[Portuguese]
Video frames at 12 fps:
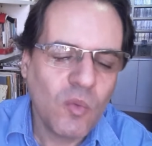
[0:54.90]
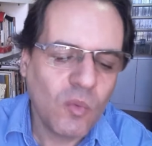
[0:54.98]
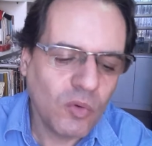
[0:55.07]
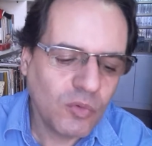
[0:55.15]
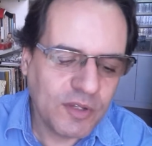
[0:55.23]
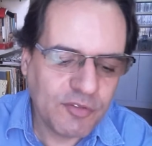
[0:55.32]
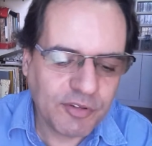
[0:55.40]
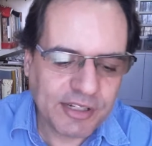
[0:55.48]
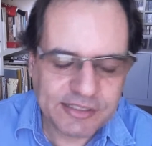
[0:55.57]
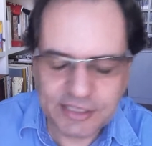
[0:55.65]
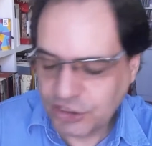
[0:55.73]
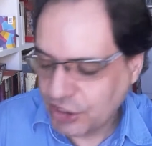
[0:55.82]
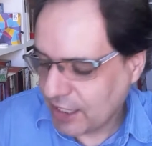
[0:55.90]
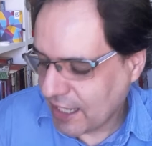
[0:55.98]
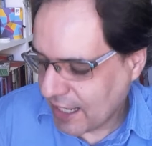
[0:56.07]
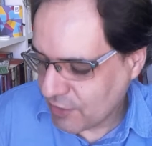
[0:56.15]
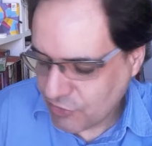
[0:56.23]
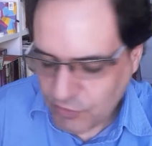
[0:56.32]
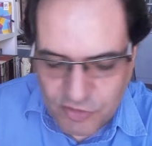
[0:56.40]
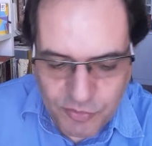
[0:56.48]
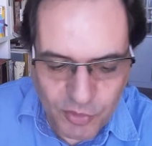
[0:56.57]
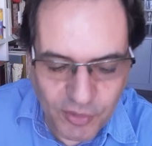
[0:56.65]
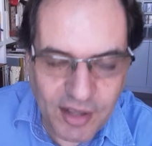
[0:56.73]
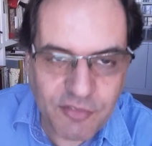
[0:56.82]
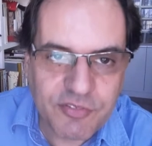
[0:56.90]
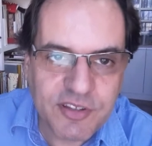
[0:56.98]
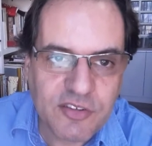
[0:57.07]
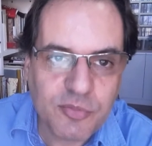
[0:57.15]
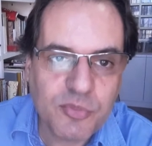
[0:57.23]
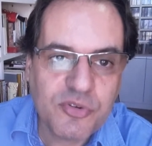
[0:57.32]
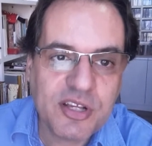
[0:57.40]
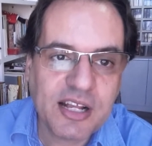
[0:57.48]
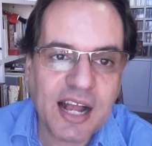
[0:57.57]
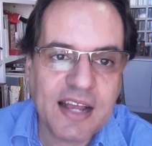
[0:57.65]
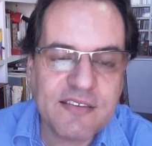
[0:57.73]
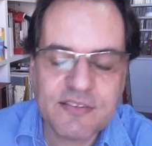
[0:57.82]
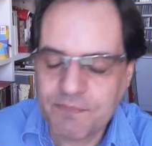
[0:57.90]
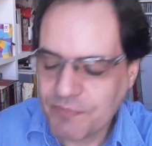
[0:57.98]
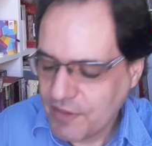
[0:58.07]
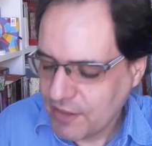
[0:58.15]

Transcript: Um outro livro recém-chegado são as biografias musicais.